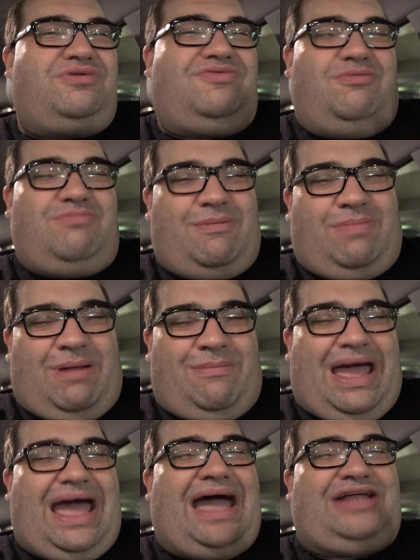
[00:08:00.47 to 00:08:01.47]
não vamos mais para
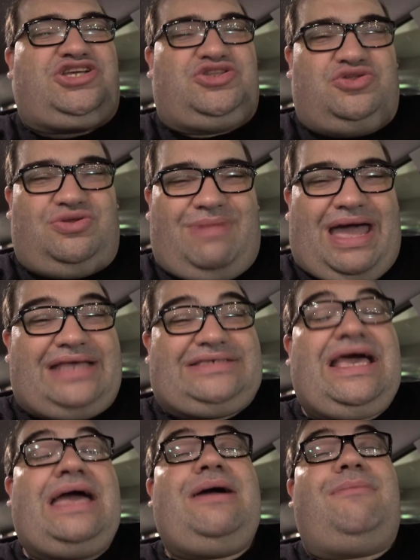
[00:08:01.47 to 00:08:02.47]
Marte e tudo
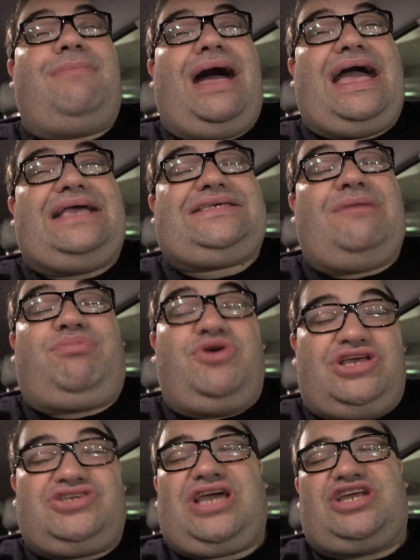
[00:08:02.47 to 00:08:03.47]
mais. Mas é
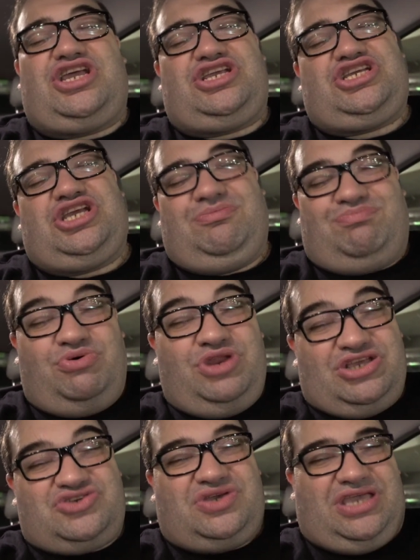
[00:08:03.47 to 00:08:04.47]
por isso que a gente,
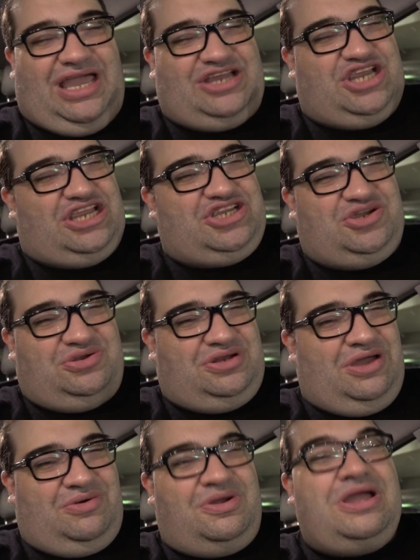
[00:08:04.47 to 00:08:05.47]
por isso que a gente
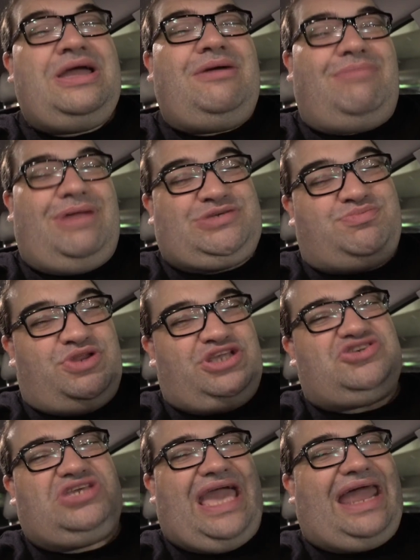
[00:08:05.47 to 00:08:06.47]
não, mas por
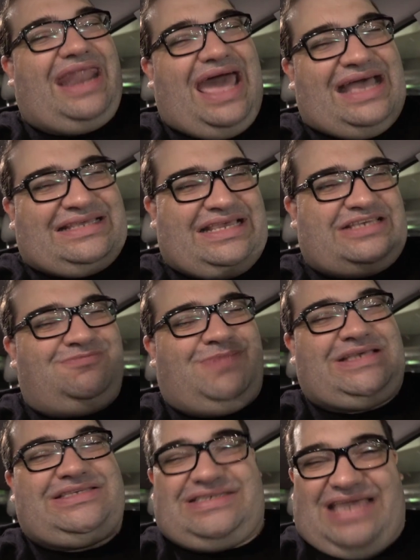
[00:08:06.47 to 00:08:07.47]
isso que a NASA, a
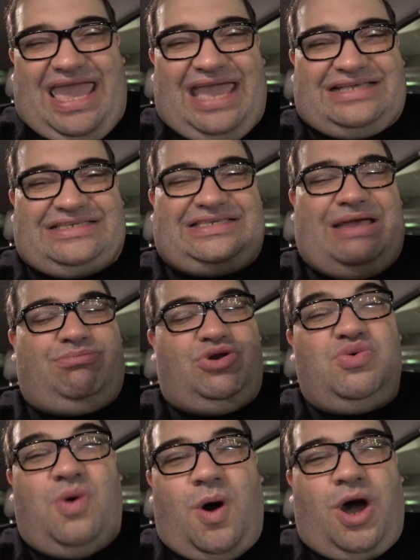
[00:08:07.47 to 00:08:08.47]
SpaceX, a
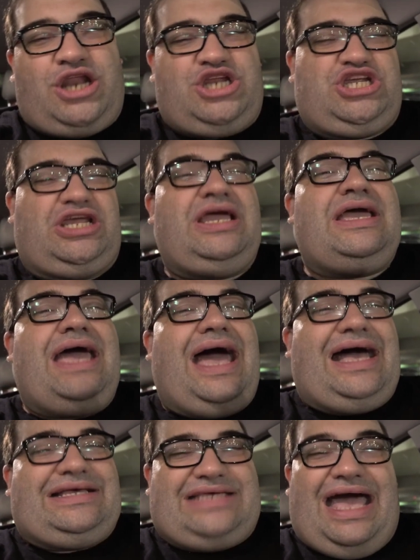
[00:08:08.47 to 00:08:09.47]
Blue Origin,
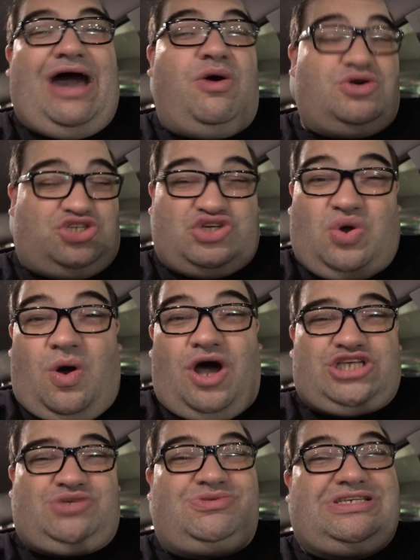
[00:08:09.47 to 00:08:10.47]
a, a
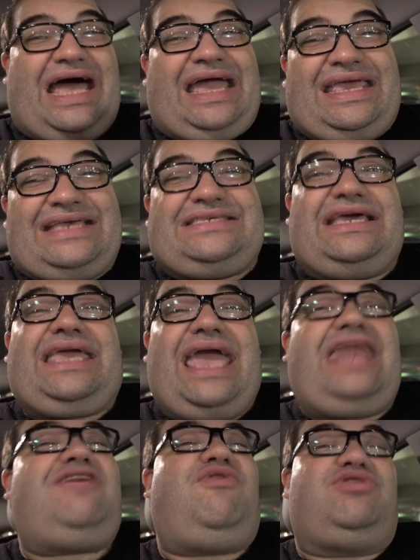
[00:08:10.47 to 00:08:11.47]
Roscosmos, a ESA
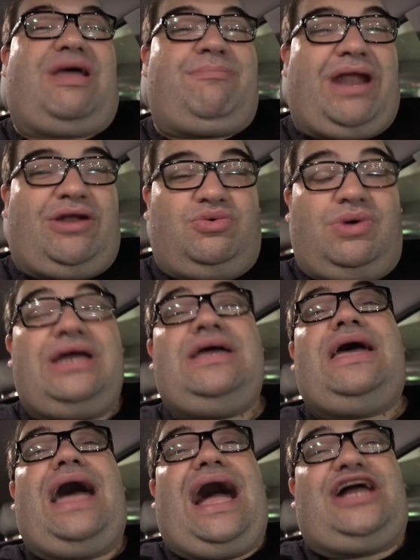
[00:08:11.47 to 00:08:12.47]
querem voltar para a Lua.
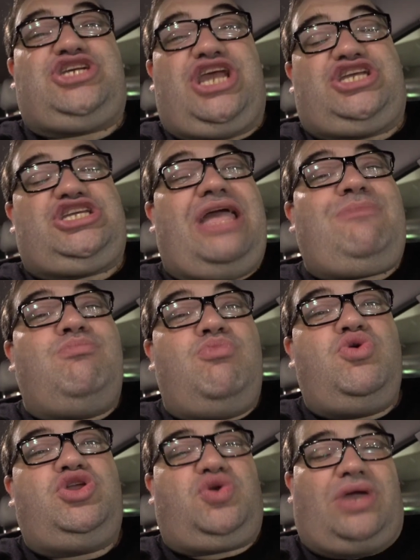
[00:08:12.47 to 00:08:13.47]
A gente tem
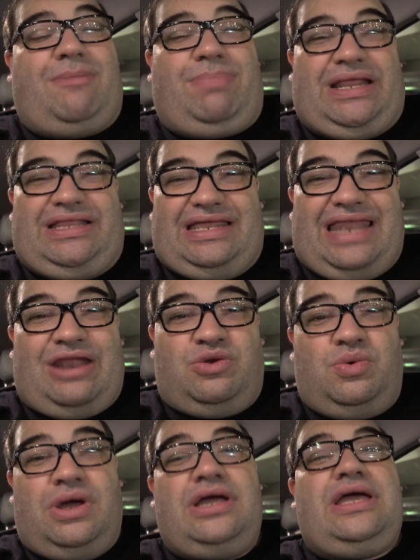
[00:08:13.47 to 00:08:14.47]
muito que aprender na
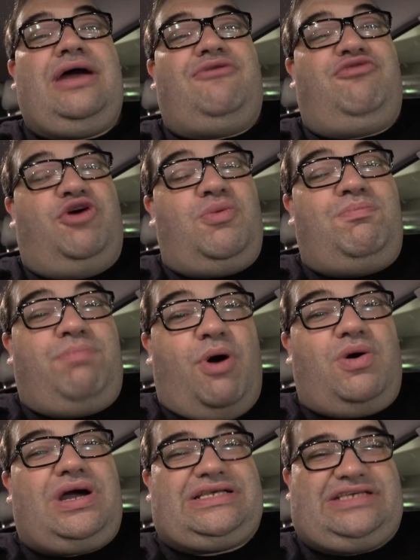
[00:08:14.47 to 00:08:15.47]
Lua. Foram
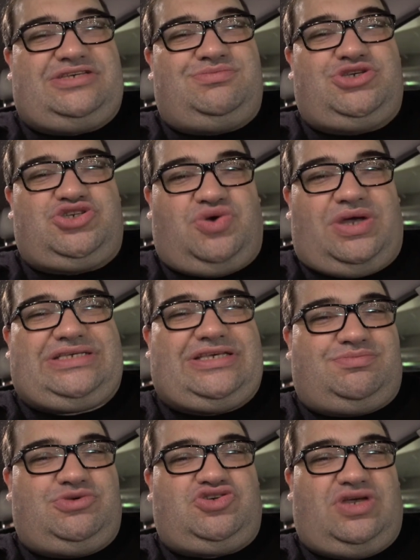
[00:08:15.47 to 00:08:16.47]
poucas as missões,
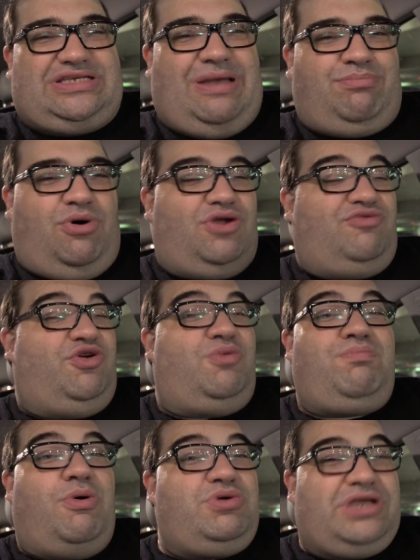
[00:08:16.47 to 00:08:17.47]
as missões Apolo foram
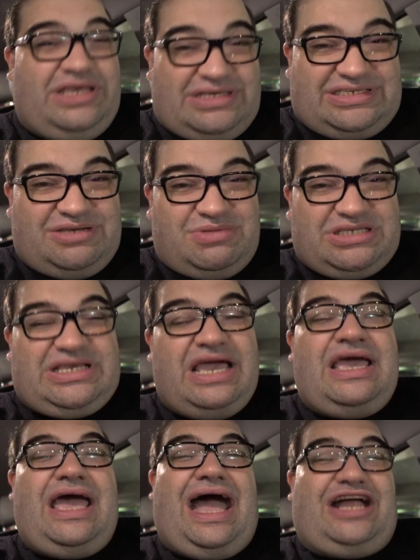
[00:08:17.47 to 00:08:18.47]
pouquíssimas.
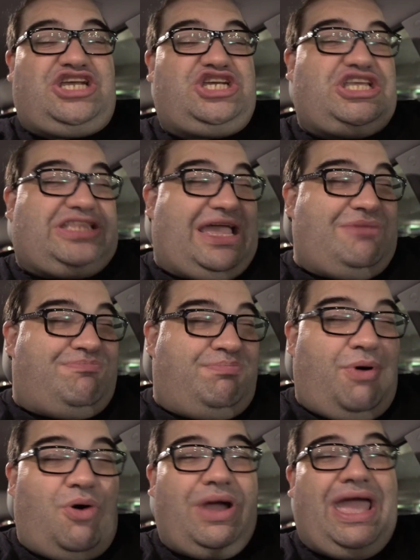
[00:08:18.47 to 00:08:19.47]
A gente tem
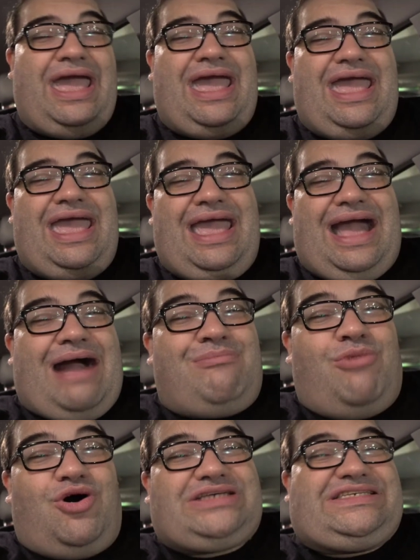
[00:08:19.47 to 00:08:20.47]
é, é,
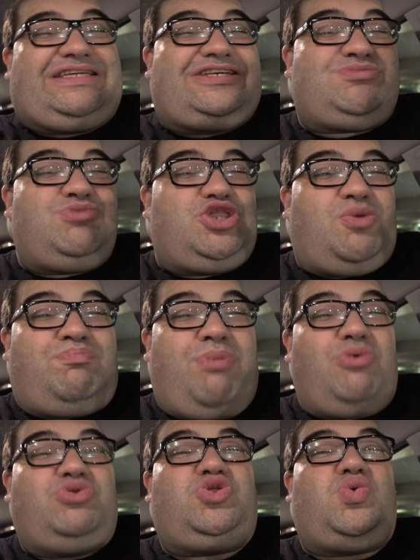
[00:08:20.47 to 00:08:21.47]
amostras muito
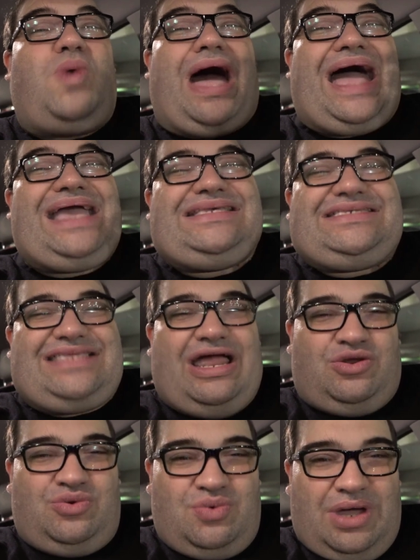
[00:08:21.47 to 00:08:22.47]
pontuais da
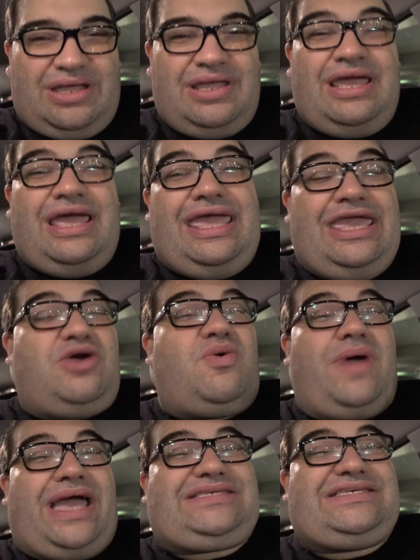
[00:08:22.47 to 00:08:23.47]
Lua e
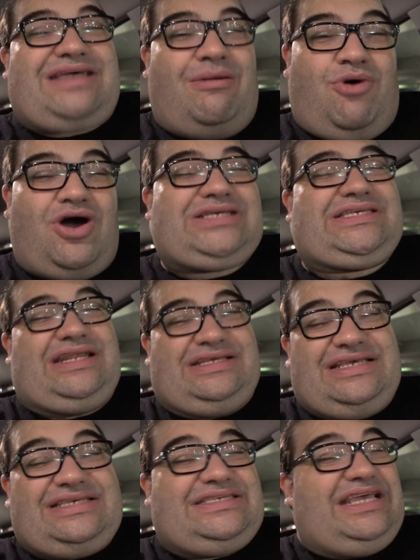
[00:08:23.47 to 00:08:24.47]
com essas
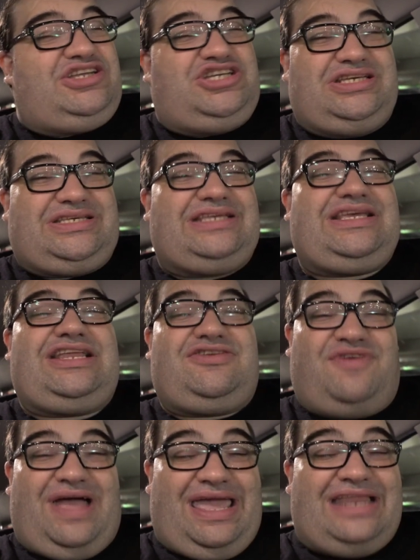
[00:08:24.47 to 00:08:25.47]
amostras, esses cientistas eles,
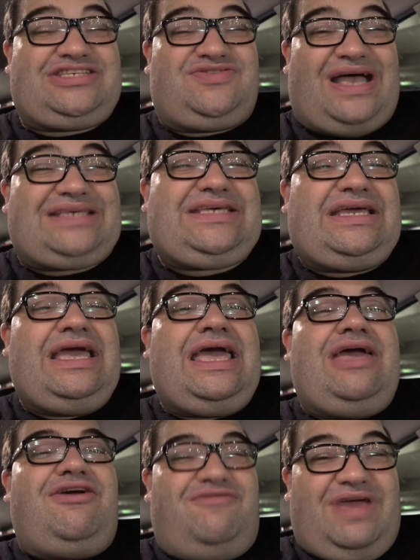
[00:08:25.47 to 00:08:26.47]
eles fazem
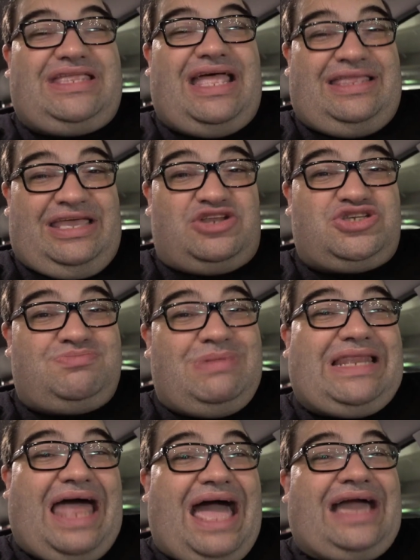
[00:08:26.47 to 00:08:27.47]
verdadeiros
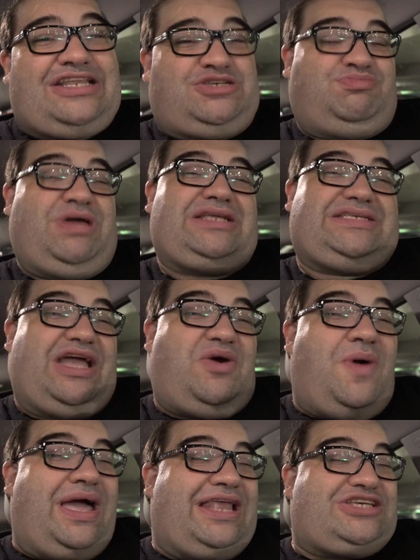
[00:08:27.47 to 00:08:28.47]
milagres, porque eles têm
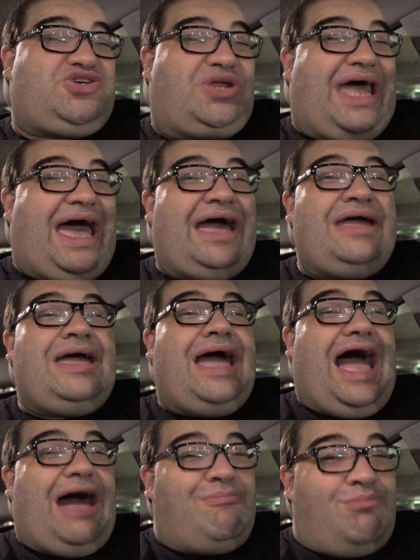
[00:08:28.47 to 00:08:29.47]
que correlacionar
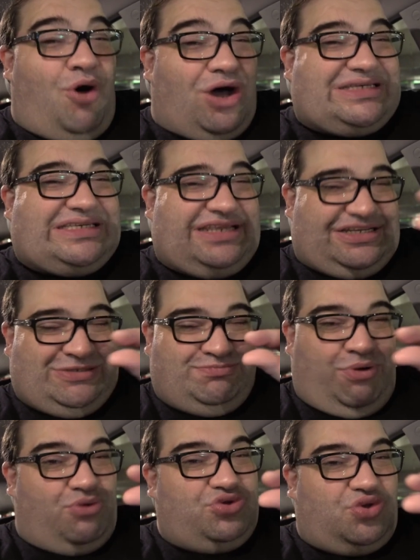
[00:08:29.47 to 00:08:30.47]
amostras
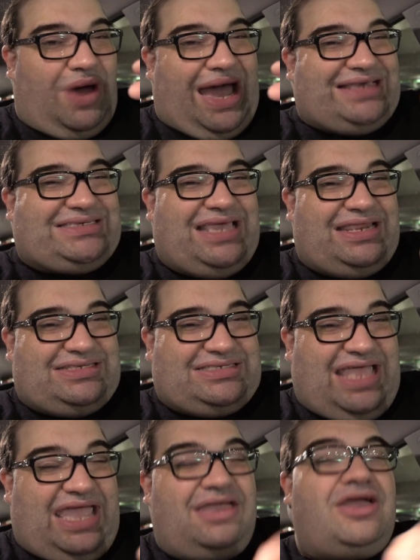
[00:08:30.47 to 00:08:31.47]
pontuais que eles
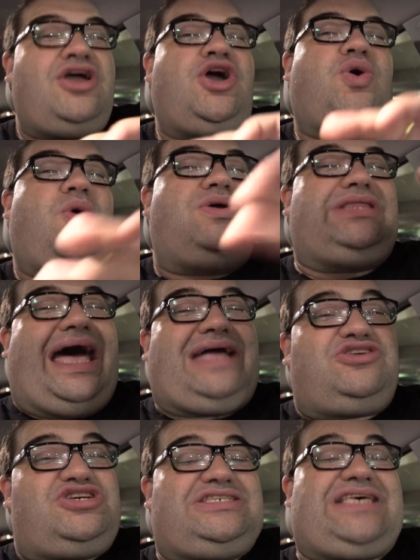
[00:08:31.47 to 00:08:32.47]
têm com
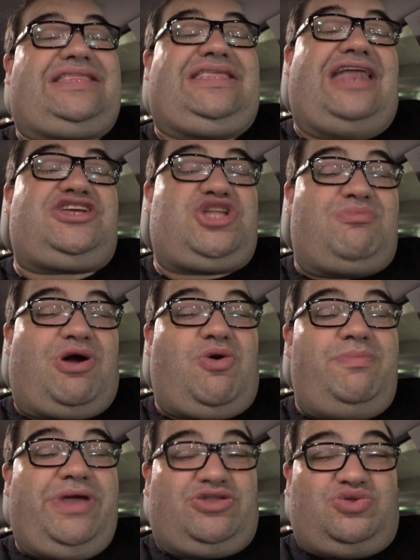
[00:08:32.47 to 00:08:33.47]
dados de satélite tem uma
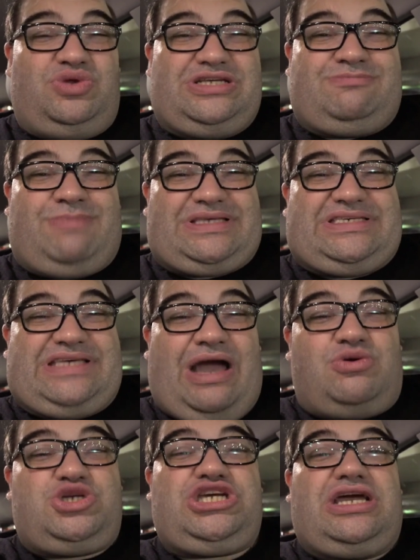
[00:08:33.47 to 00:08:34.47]
cobertura
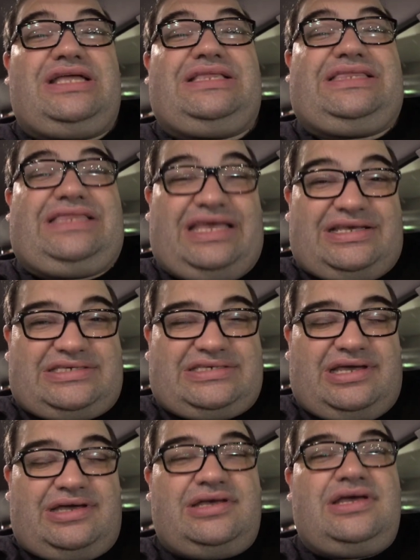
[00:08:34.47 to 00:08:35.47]
espacial
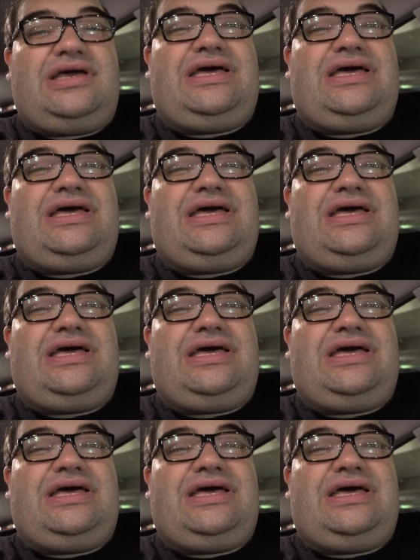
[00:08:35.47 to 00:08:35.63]
gigantesca